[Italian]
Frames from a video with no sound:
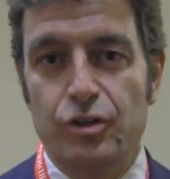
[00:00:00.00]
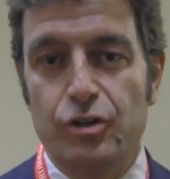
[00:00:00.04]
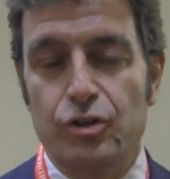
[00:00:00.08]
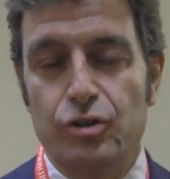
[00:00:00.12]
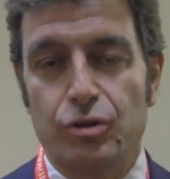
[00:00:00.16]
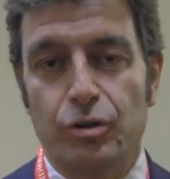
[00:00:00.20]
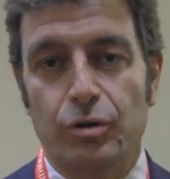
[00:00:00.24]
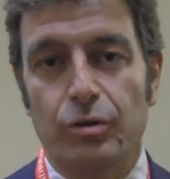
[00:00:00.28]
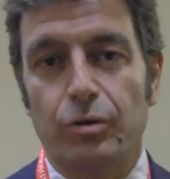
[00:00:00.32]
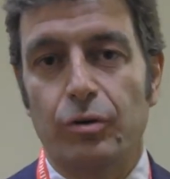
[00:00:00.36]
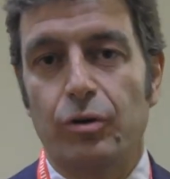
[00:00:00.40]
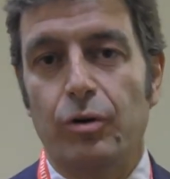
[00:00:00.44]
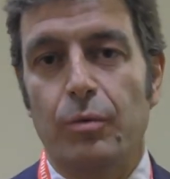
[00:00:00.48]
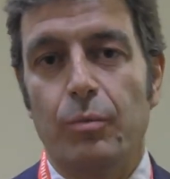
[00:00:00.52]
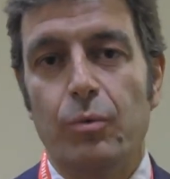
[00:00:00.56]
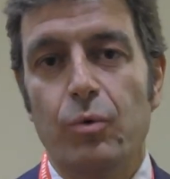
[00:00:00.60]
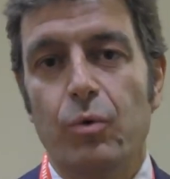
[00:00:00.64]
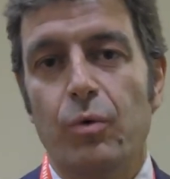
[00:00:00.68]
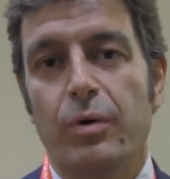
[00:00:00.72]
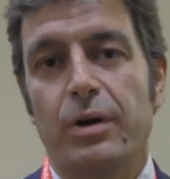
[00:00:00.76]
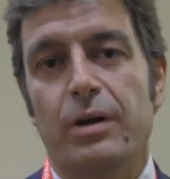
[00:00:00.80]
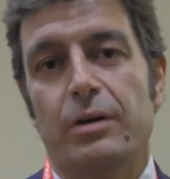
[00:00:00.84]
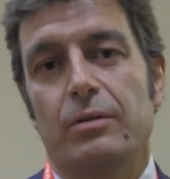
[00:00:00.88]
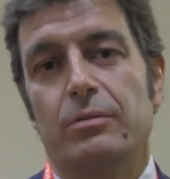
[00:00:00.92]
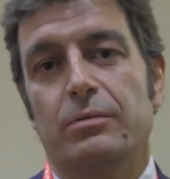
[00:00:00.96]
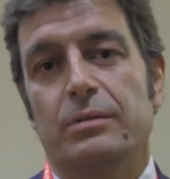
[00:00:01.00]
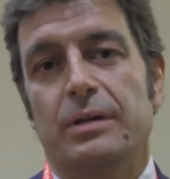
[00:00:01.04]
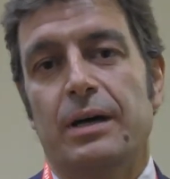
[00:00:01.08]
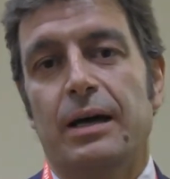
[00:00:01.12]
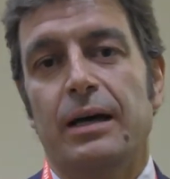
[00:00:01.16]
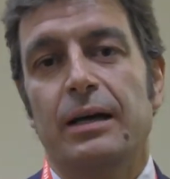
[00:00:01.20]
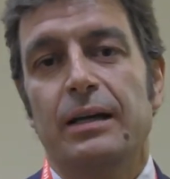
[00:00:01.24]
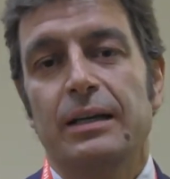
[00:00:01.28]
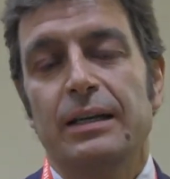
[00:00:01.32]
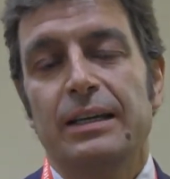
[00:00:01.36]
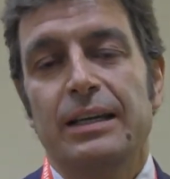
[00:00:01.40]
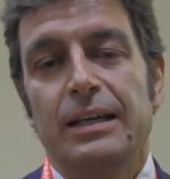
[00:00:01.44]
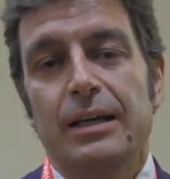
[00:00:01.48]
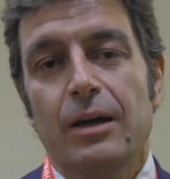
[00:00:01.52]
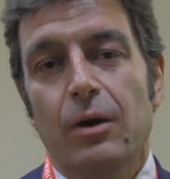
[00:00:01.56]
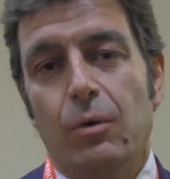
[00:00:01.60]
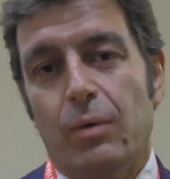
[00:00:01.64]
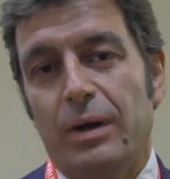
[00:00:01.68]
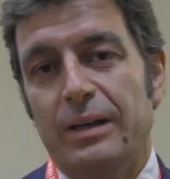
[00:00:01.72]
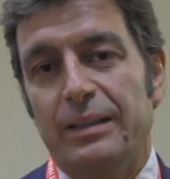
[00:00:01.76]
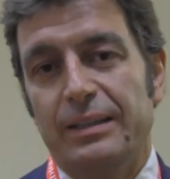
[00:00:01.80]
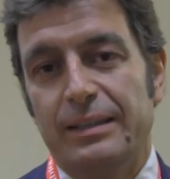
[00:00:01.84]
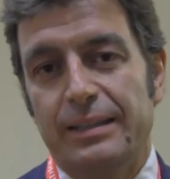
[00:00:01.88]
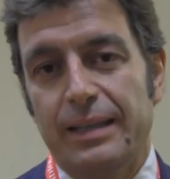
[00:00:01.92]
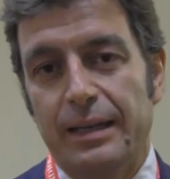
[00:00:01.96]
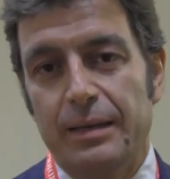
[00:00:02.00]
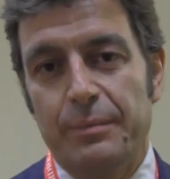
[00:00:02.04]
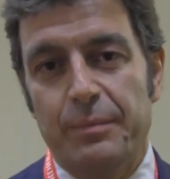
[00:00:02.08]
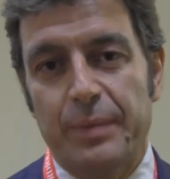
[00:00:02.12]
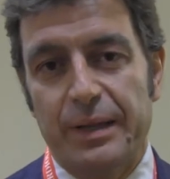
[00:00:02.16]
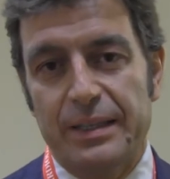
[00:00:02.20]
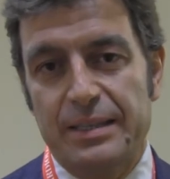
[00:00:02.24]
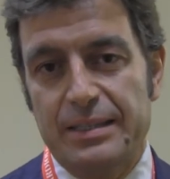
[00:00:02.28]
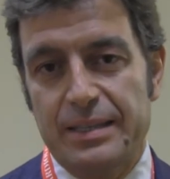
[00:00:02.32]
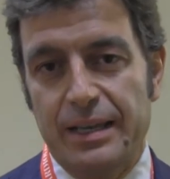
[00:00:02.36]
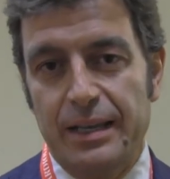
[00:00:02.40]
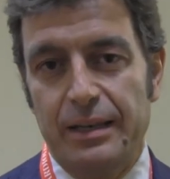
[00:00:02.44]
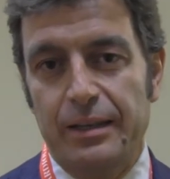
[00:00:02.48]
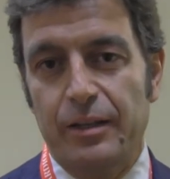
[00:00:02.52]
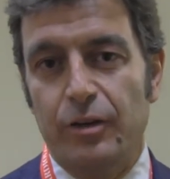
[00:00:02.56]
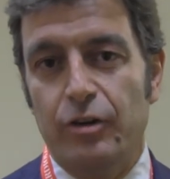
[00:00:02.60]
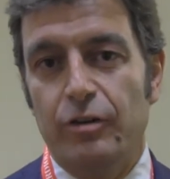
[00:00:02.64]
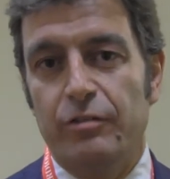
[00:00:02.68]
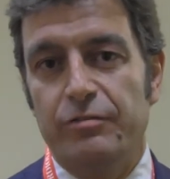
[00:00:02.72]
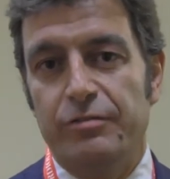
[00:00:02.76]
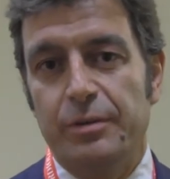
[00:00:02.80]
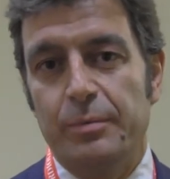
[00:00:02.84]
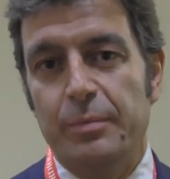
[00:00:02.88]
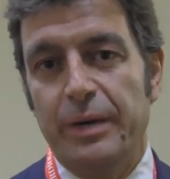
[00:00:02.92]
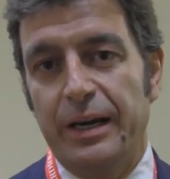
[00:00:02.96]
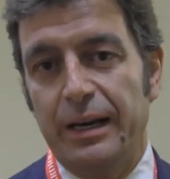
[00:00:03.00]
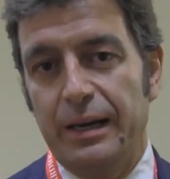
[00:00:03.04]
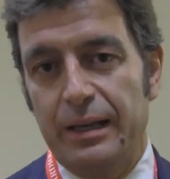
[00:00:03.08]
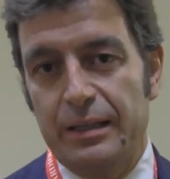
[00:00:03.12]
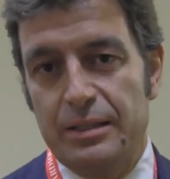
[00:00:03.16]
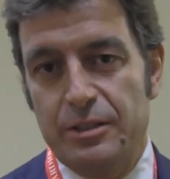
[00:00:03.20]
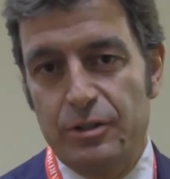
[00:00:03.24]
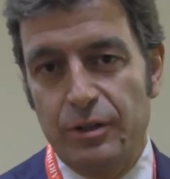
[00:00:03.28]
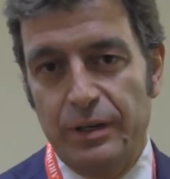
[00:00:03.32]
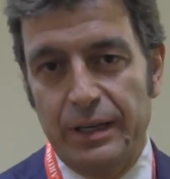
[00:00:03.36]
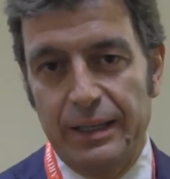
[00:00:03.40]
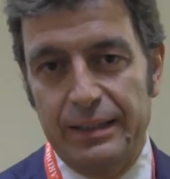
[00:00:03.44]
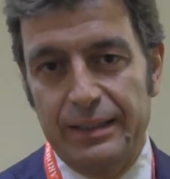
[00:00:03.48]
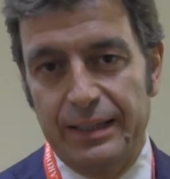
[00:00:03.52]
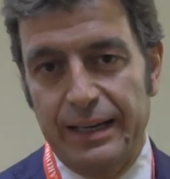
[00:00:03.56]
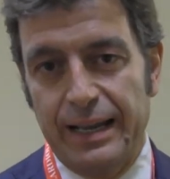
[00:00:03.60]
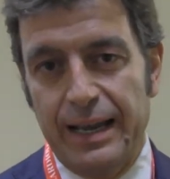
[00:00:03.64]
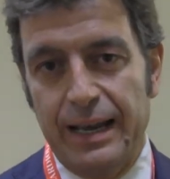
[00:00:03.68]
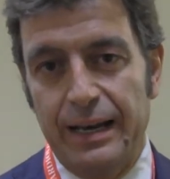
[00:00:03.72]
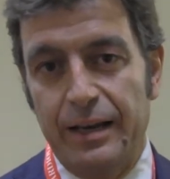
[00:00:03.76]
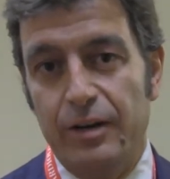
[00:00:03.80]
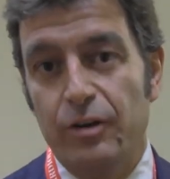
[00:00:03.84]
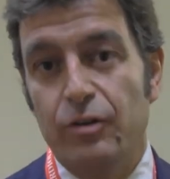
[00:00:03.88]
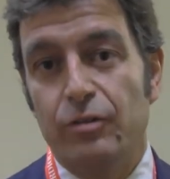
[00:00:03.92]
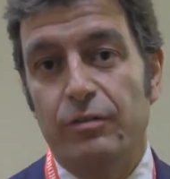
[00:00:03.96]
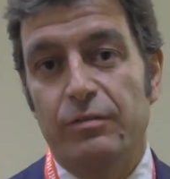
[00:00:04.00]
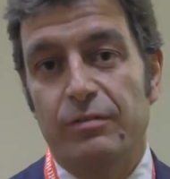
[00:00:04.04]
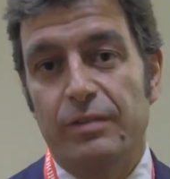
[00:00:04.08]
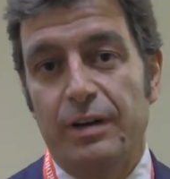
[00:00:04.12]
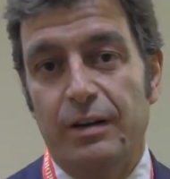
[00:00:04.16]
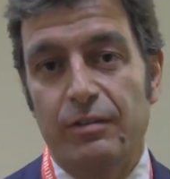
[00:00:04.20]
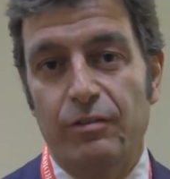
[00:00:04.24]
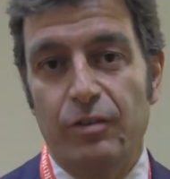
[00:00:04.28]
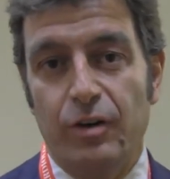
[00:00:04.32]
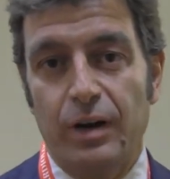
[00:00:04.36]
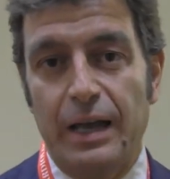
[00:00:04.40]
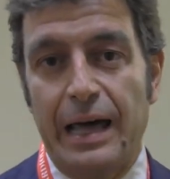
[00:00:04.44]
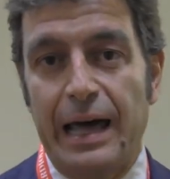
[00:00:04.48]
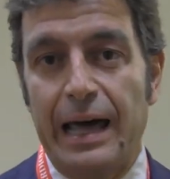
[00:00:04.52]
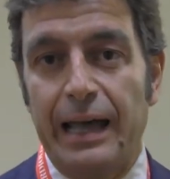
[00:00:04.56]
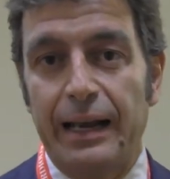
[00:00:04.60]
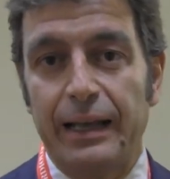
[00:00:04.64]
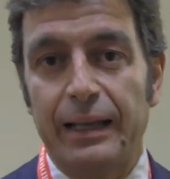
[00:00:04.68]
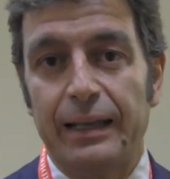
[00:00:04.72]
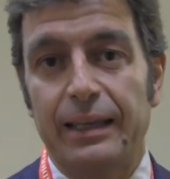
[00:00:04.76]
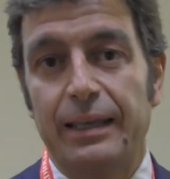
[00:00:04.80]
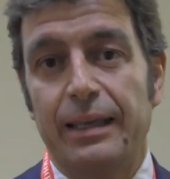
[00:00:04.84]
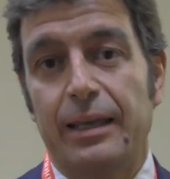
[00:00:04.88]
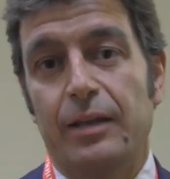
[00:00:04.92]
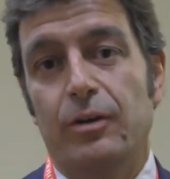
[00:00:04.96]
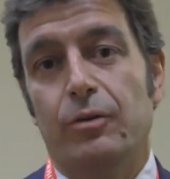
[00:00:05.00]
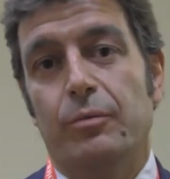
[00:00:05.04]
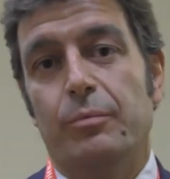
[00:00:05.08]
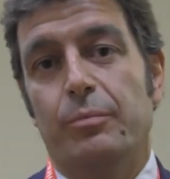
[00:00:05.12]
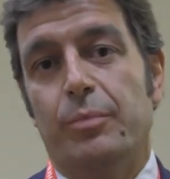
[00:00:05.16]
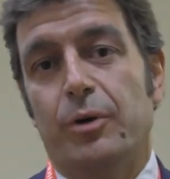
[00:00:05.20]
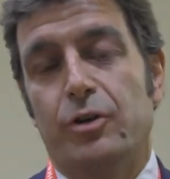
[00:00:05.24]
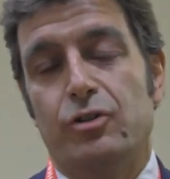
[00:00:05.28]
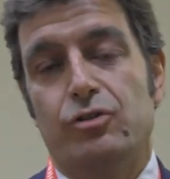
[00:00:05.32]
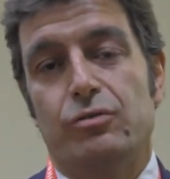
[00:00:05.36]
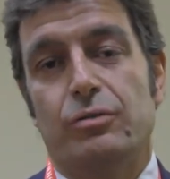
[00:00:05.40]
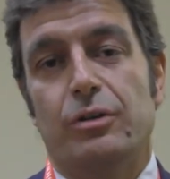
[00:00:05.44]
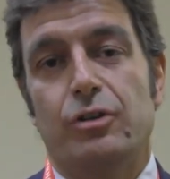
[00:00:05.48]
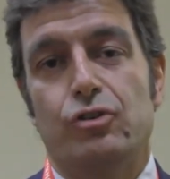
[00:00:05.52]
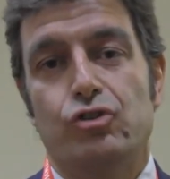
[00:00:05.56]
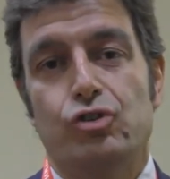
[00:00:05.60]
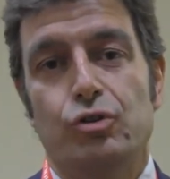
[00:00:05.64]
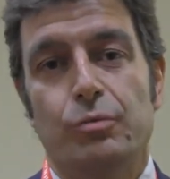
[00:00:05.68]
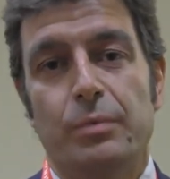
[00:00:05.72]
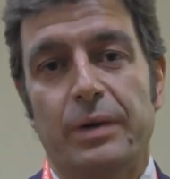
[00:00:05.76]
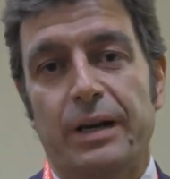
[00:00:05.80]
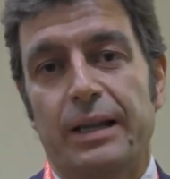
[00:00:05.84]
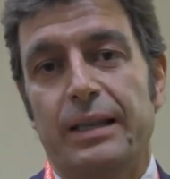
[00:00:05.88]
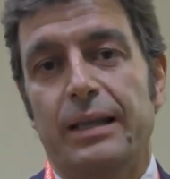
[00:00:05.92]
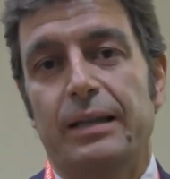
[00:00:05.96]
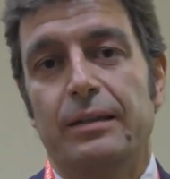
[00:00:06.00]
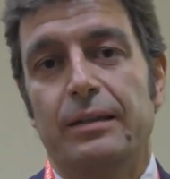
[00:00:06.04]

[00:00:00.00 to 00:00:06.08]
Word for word: Ci sono comunque una quantità di pazienti con fibrillazione atriale non valvolare che non possono assumere gli